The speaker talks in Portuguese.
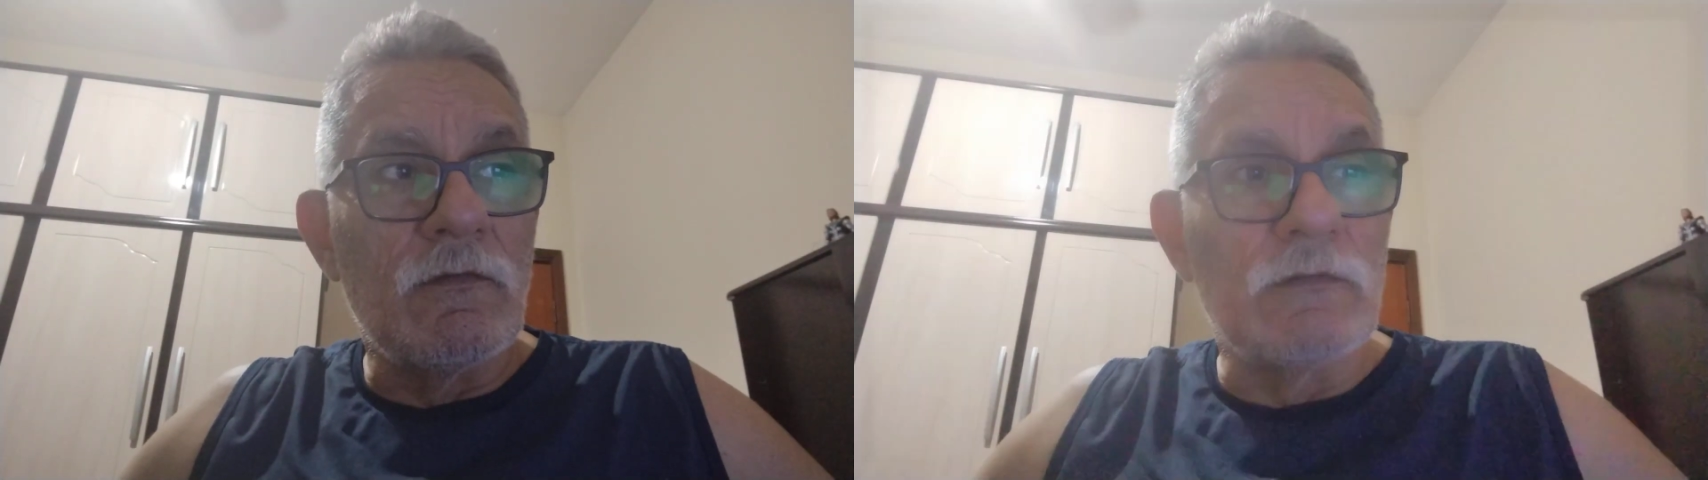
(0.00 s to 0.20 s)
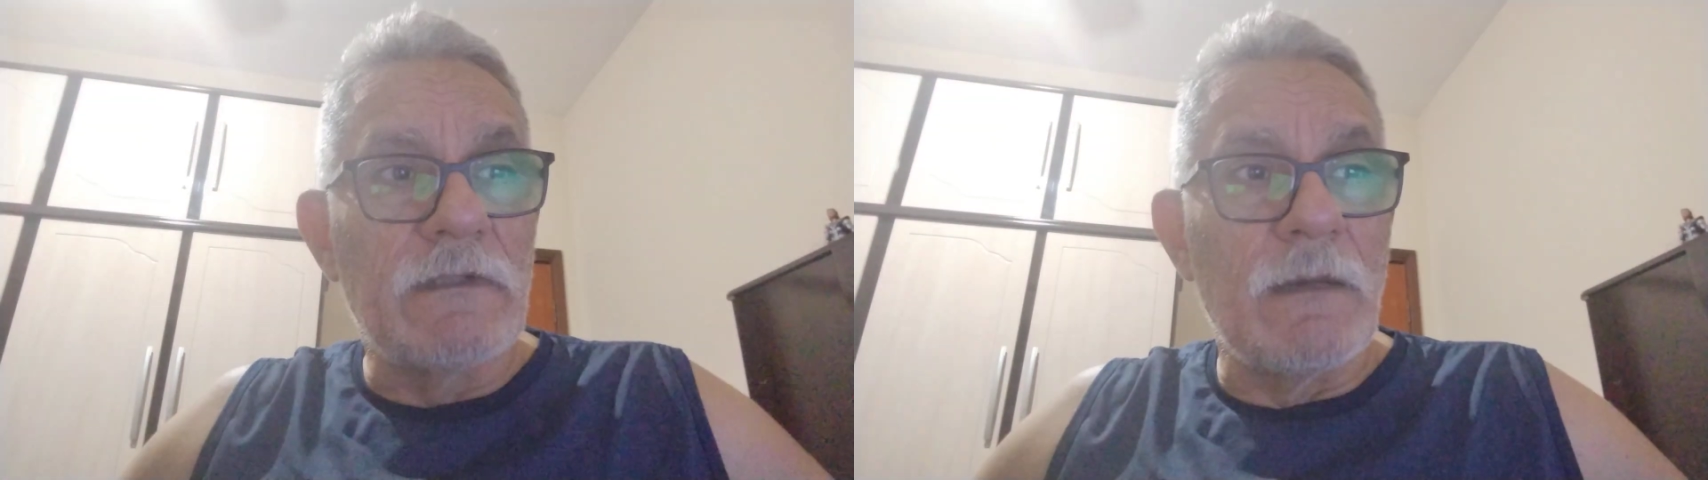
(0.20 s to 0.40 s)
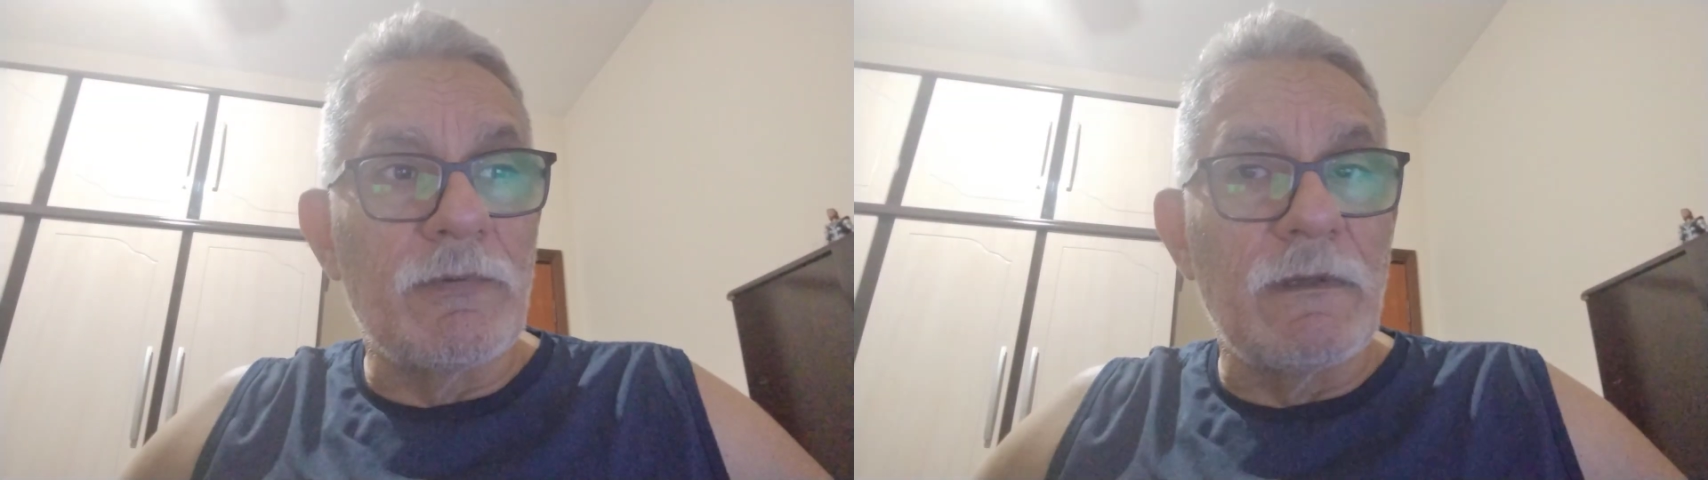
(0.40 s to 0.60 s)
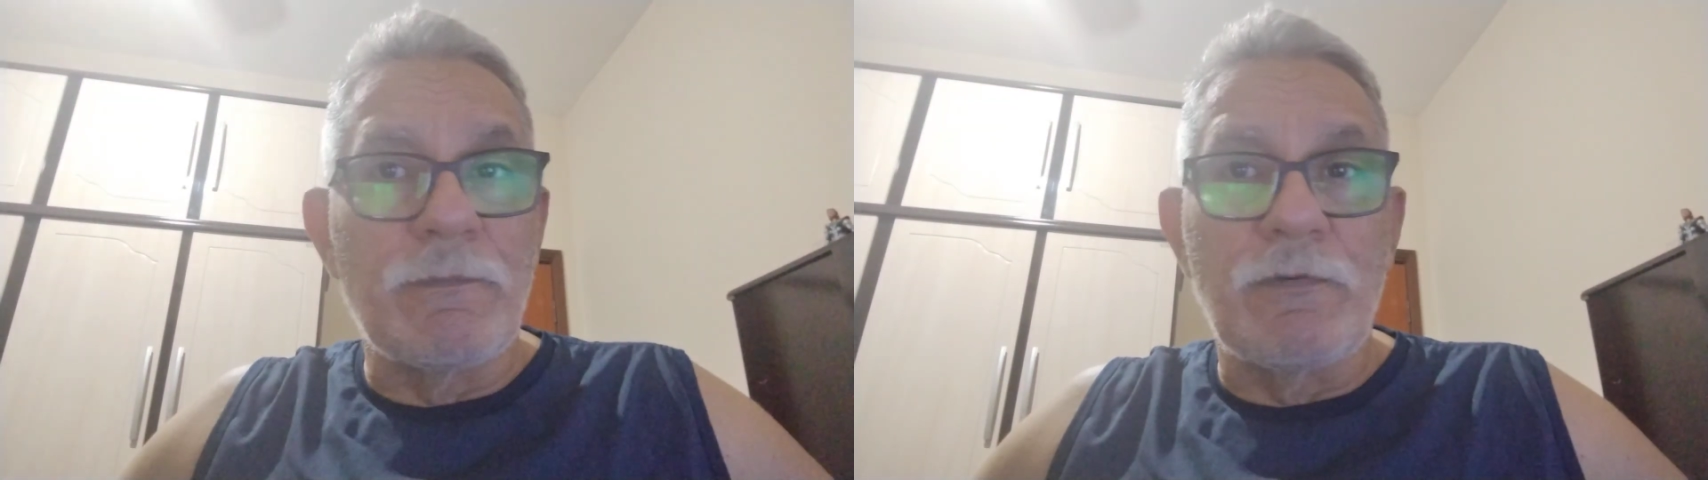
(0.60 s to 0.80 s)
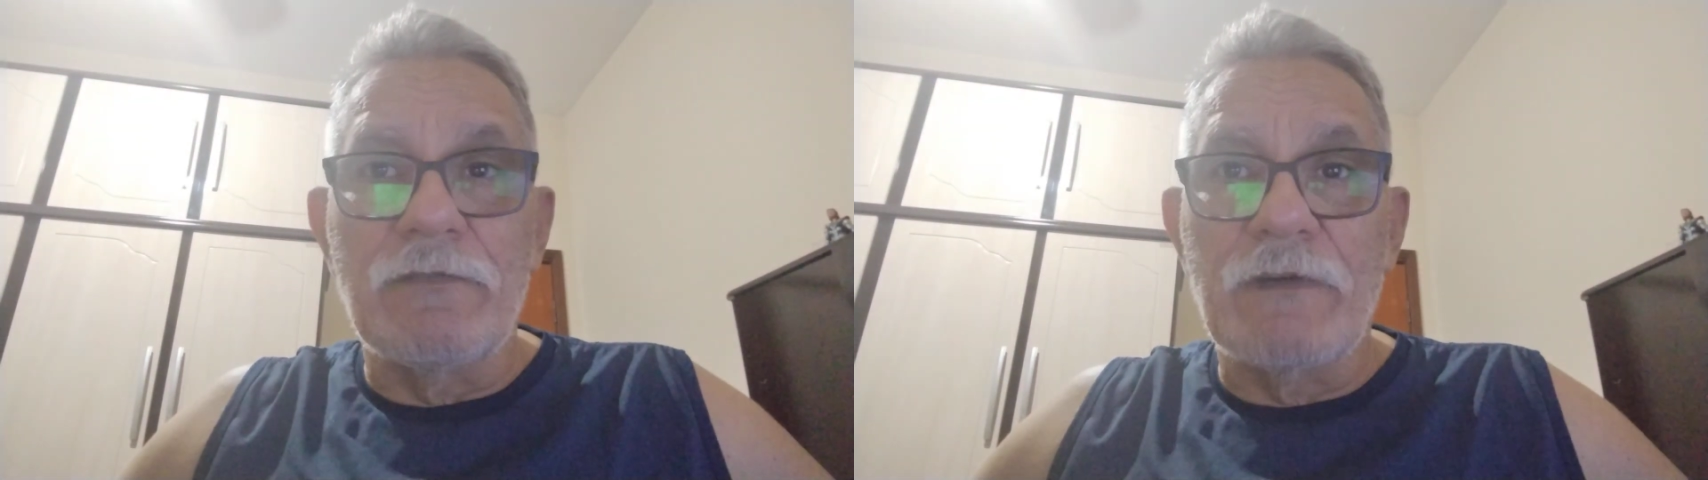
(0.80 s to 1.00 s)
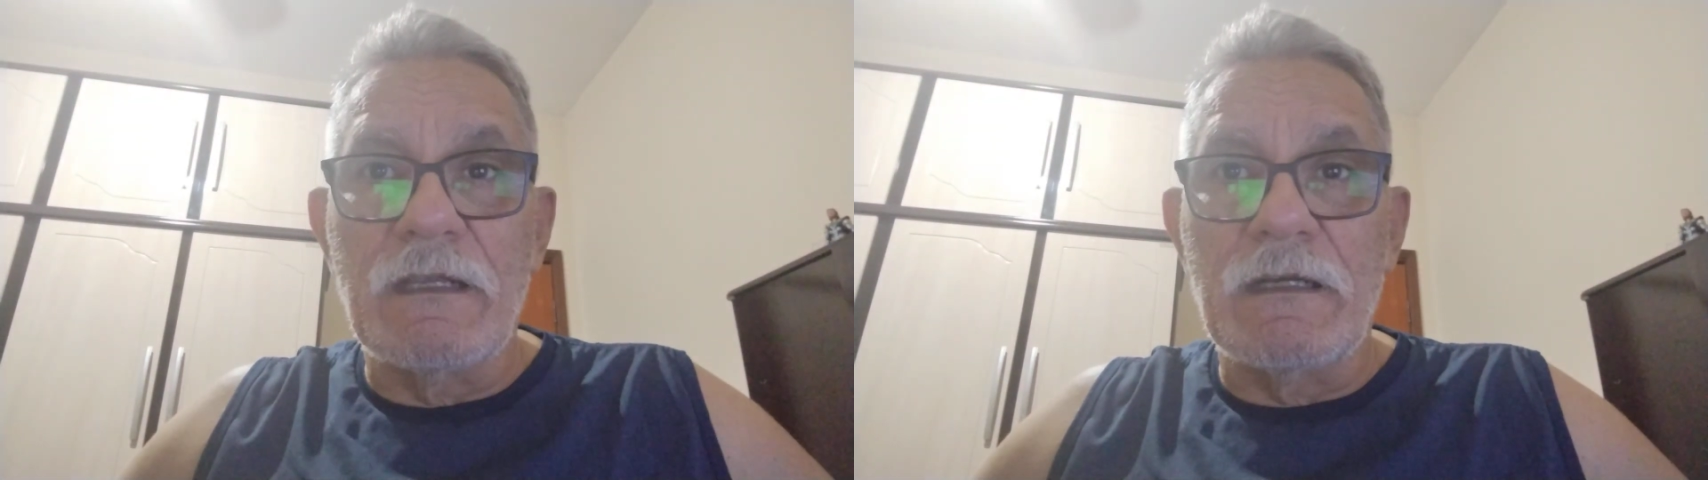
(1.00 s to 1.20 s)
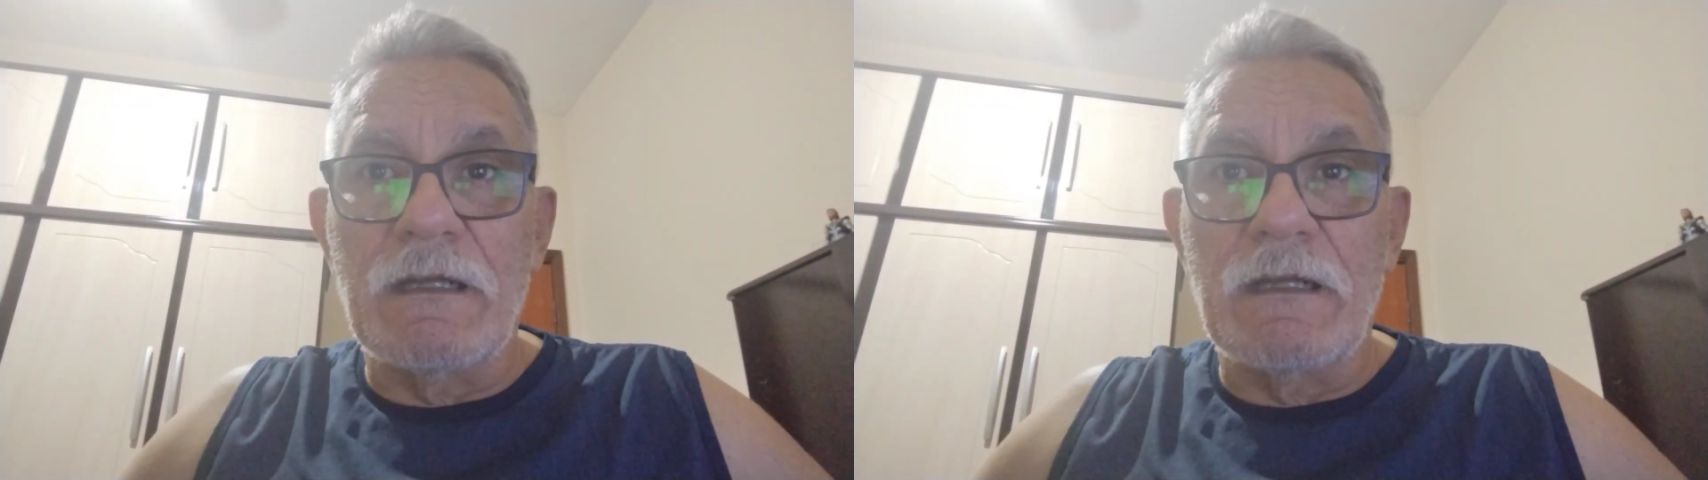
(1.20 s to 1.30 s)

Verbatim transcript: Com o tempo depois farei